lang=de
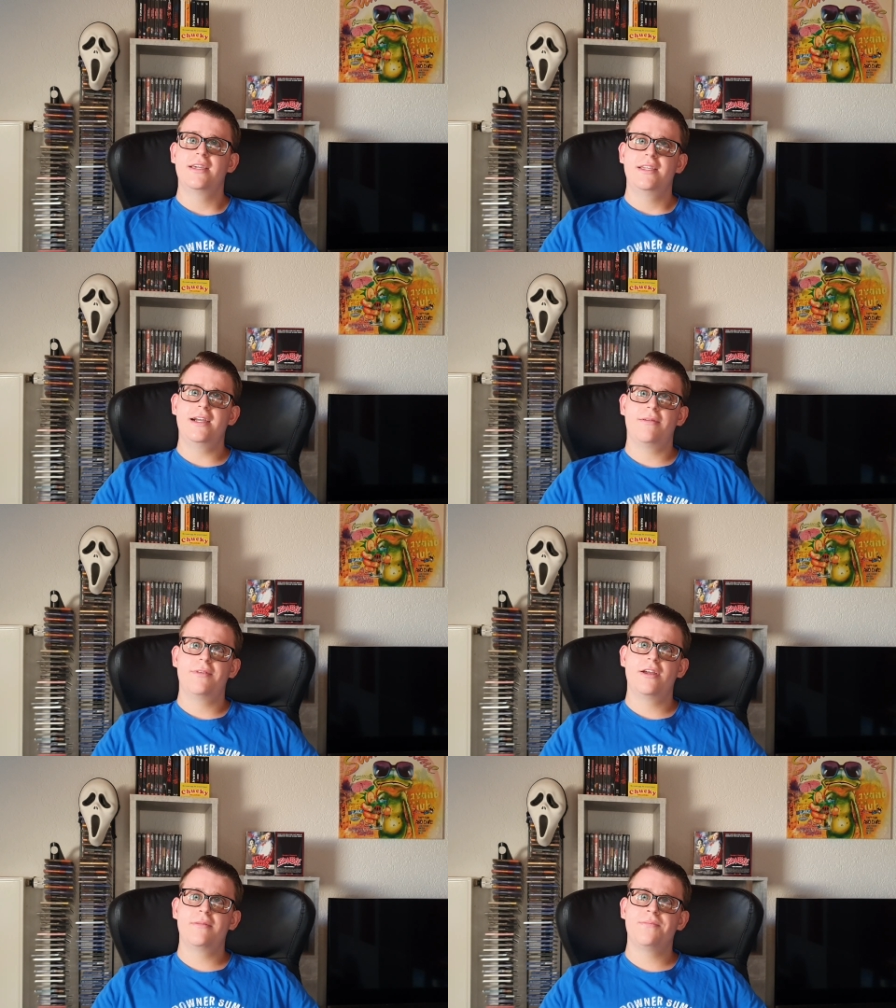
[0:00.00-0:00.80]
Ja,
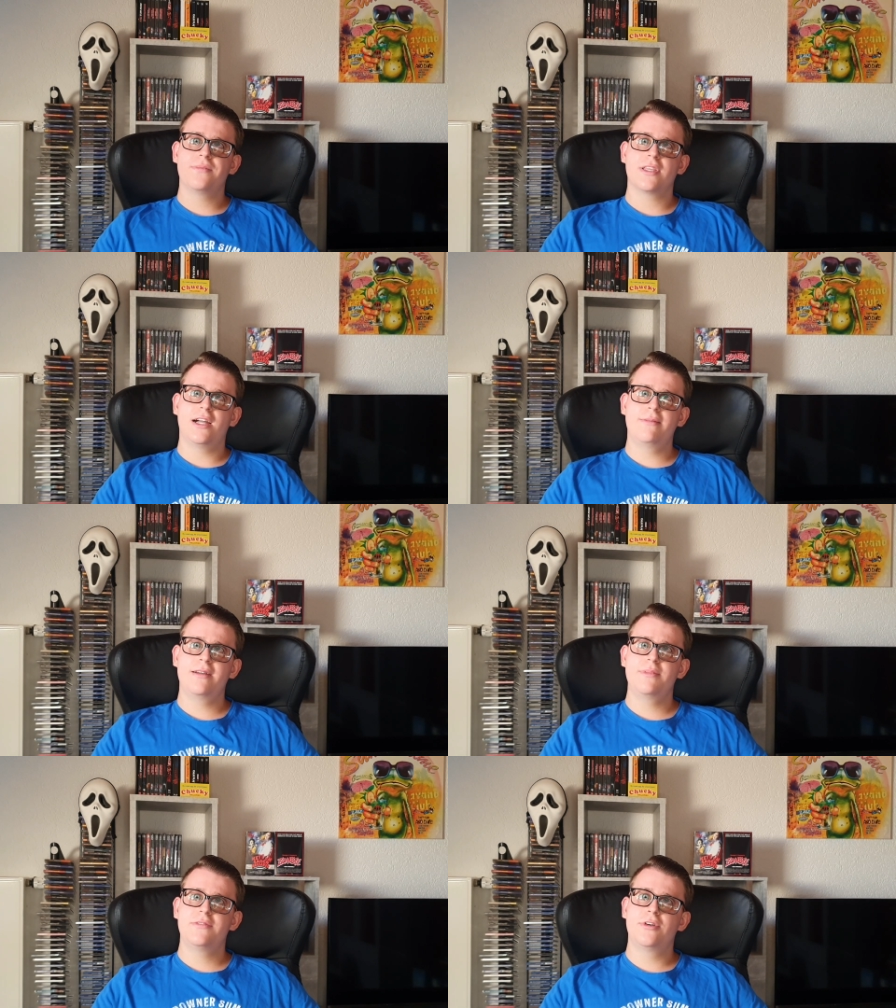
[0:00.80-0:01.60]
ähm,
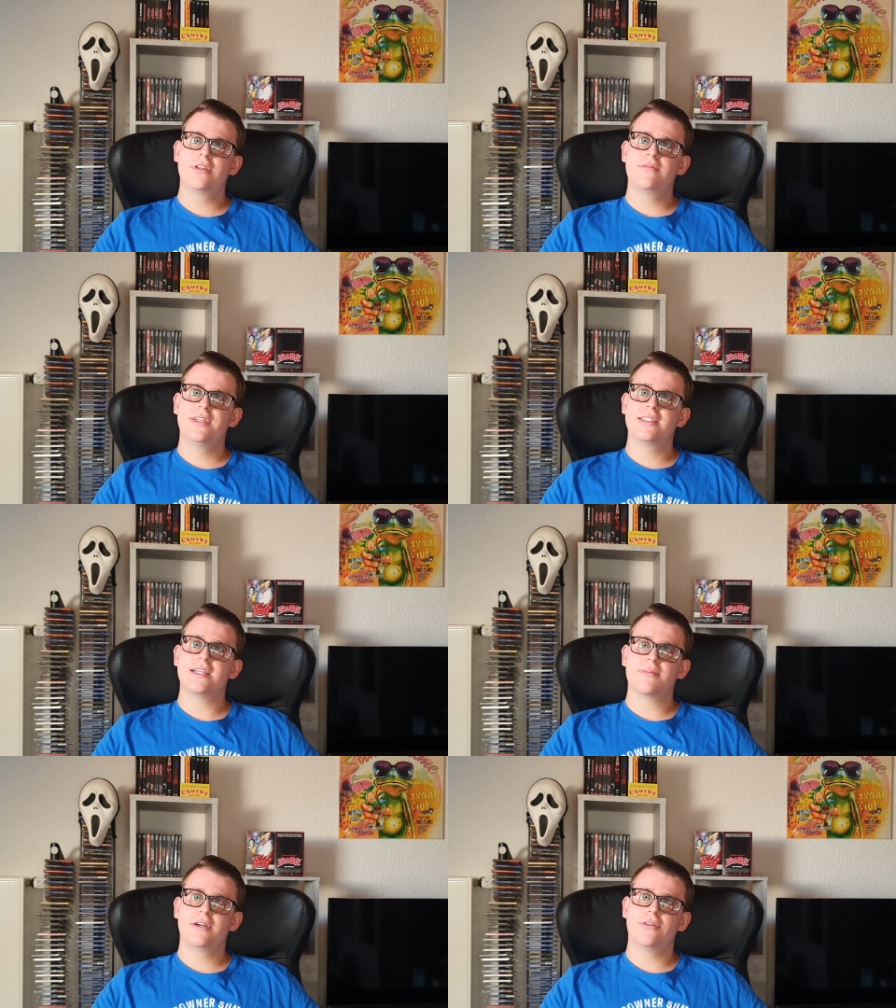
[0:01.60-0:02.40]
aber mich würde, wie
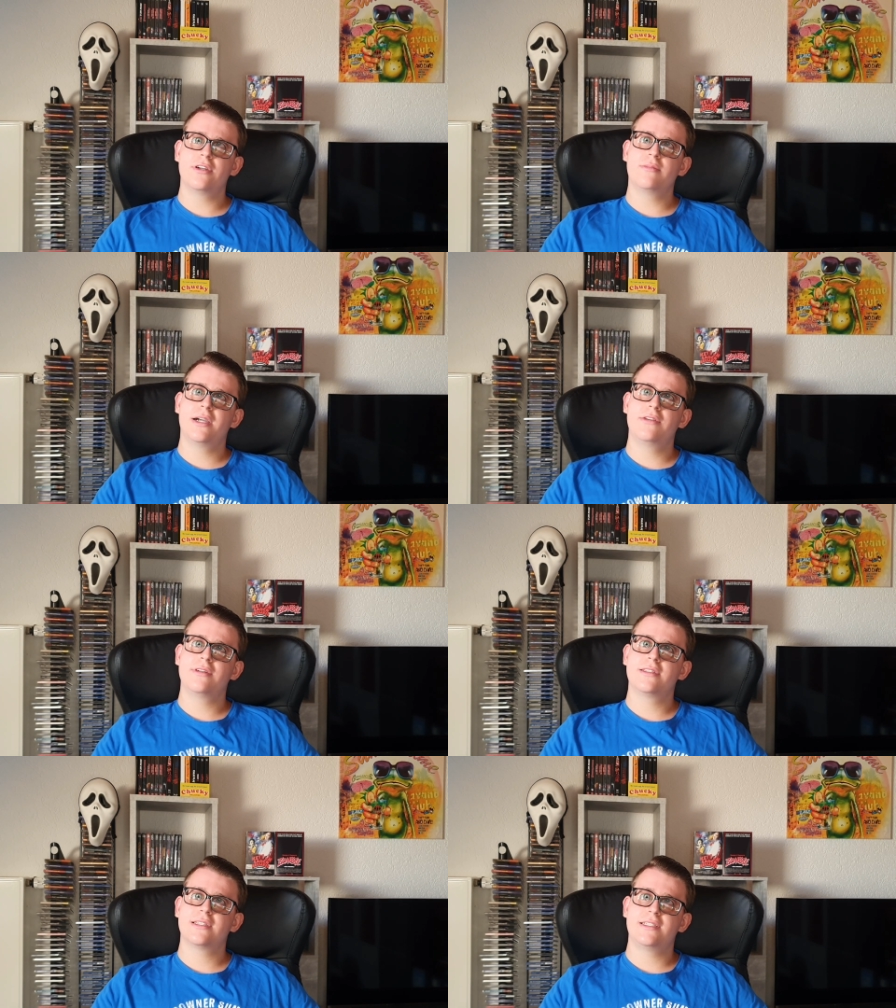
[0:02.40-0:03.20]
gesagt, mal eure Meinung
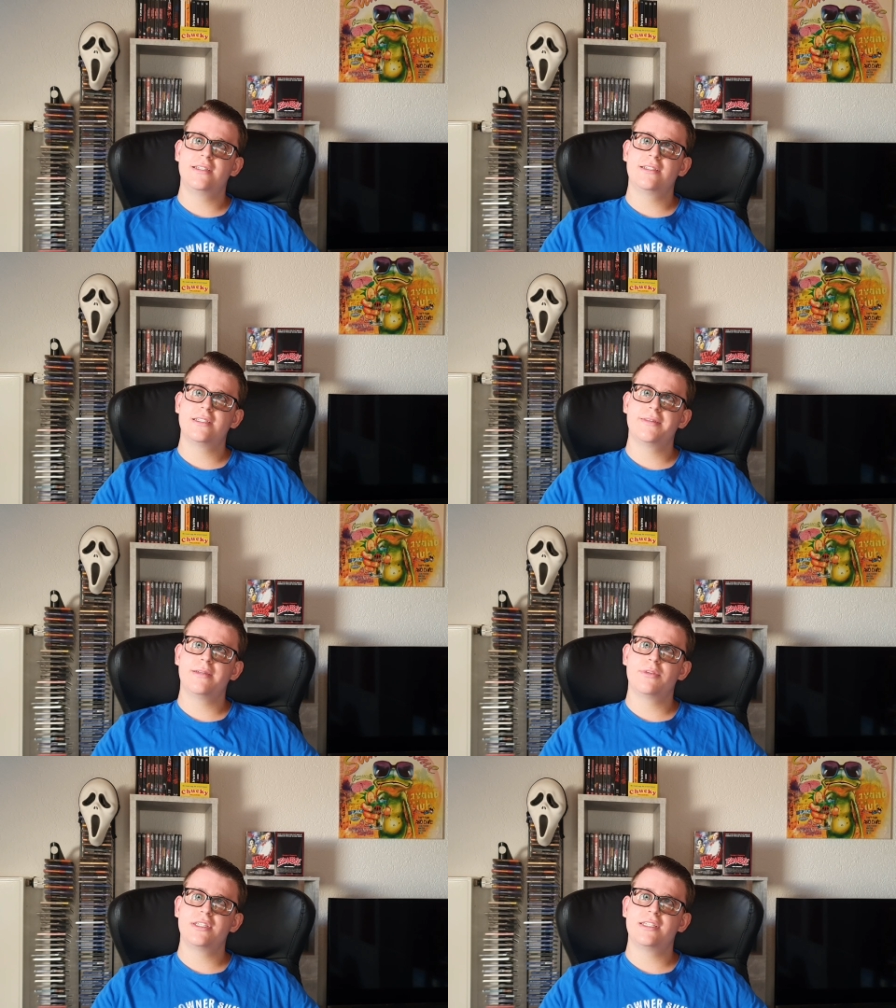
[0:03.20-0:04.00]
interessieren.
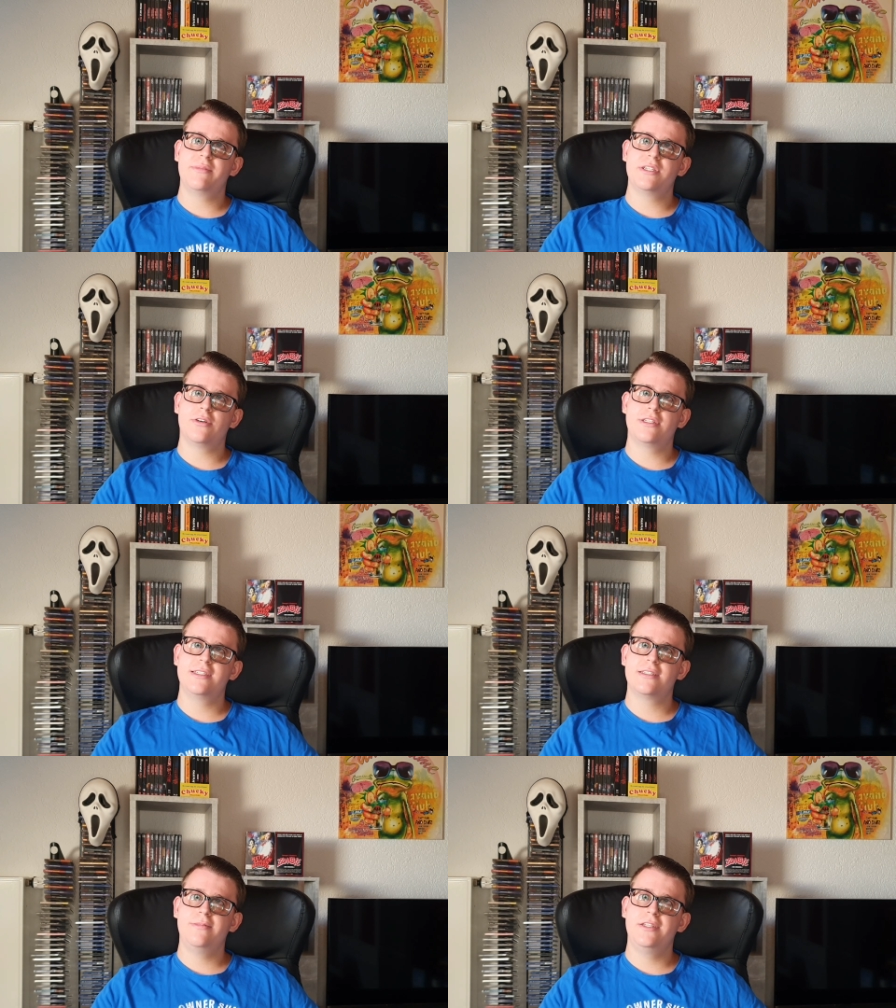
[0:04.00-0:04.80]
Deswegen möchte ich nämlich auch
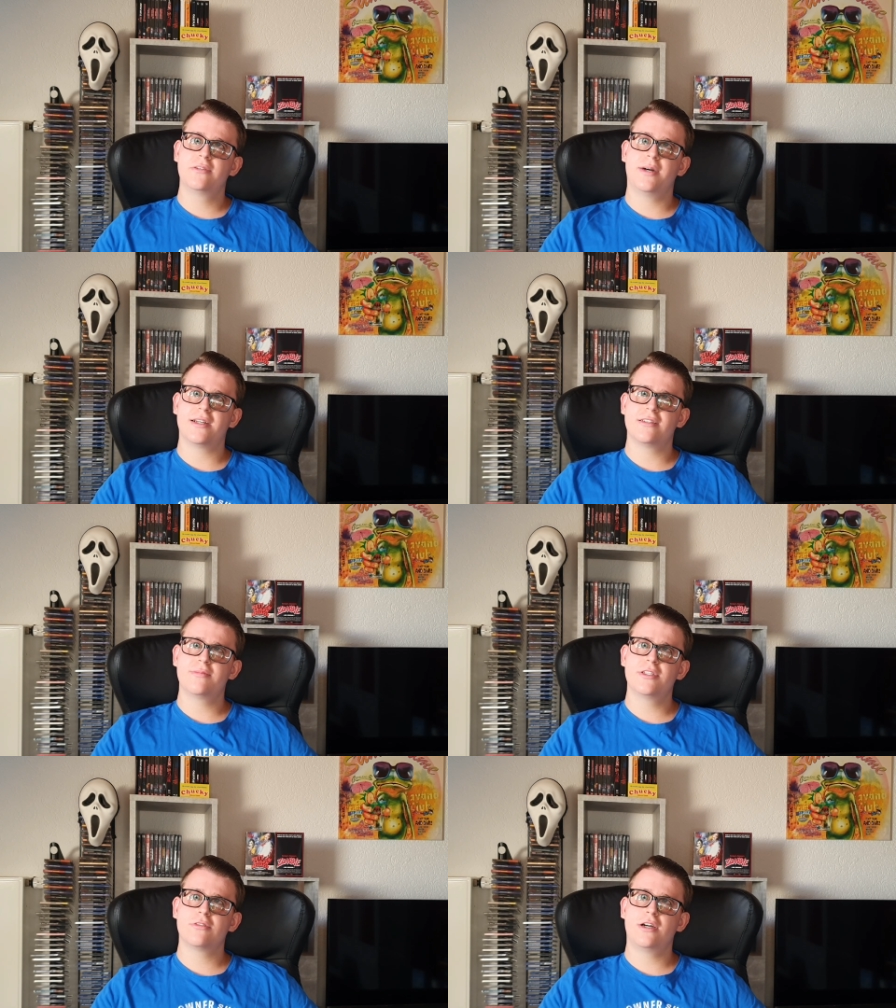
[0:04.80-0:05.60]
dieses Video machen. Das ist
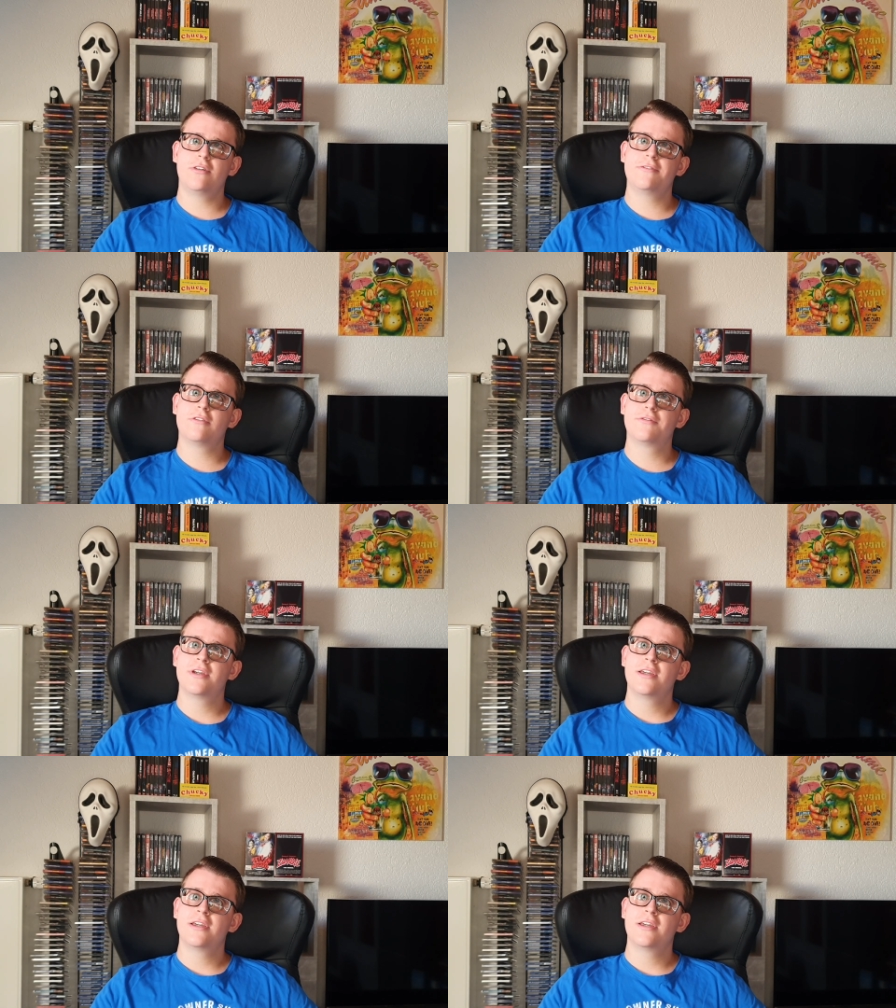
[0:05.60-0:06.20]
mal so ein Aufruf